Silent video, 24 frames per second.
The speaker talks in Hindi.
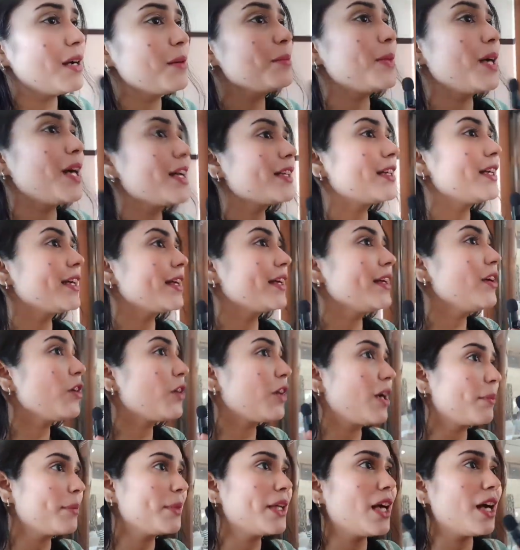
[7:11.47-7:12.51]
हम बाहर खड़े हैं और
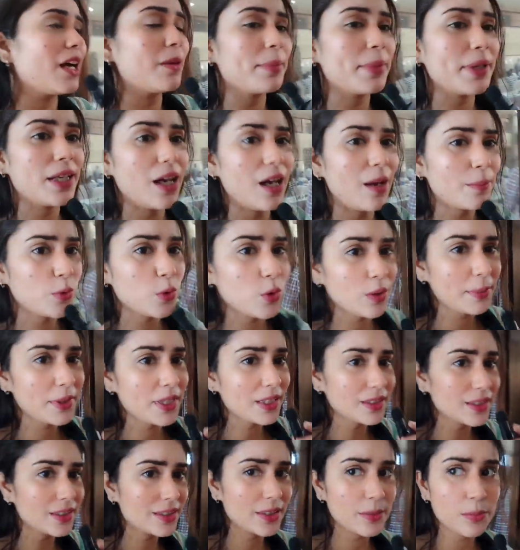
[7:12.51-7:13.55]
हम यहाँ पे आपको अभी
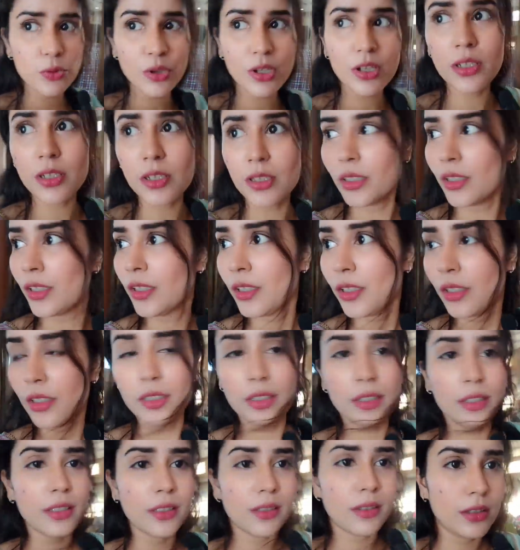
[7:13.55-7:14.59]
अंदर से पूरा
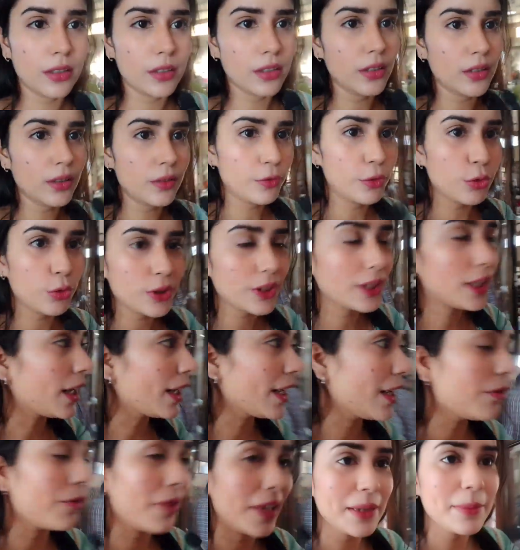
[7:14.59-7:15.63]
व्यू
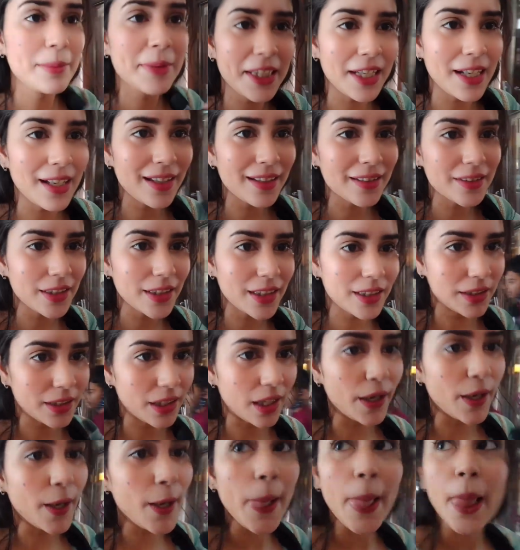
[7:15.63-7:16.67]
दिखाया वाइब किया है अंदर का
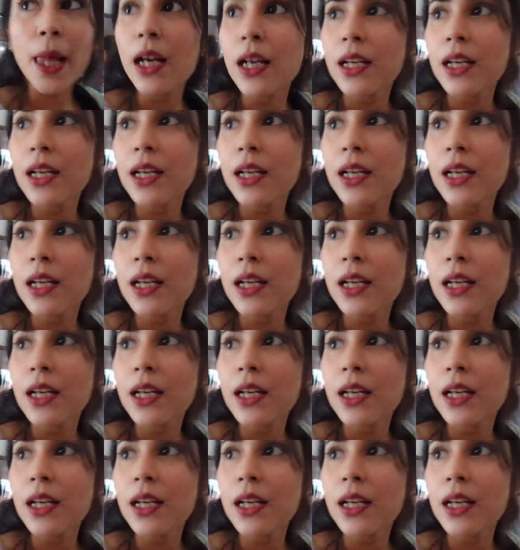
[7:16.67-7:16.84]
दिखाया